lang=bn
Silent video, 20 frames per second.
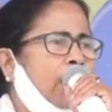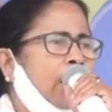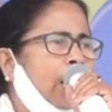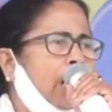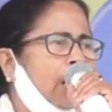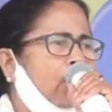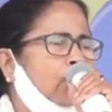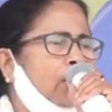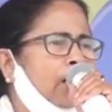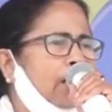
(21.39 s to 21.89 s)

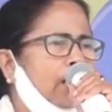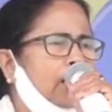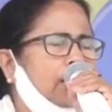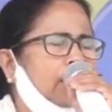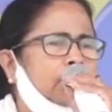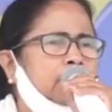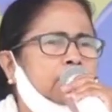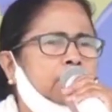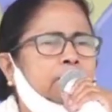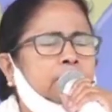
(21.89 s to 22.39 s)
হাওড়া
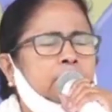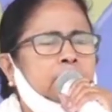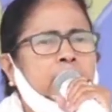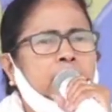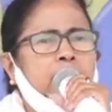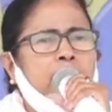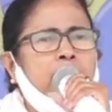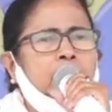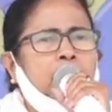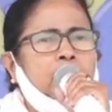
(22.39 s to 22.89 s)

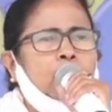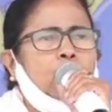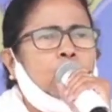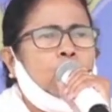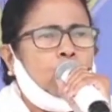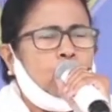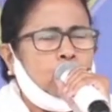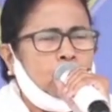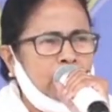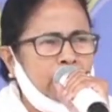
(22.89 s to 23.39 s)

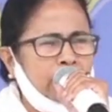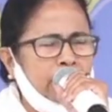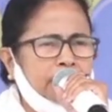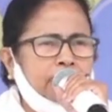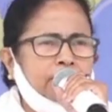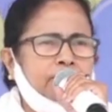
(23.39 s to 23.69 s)
হুগলি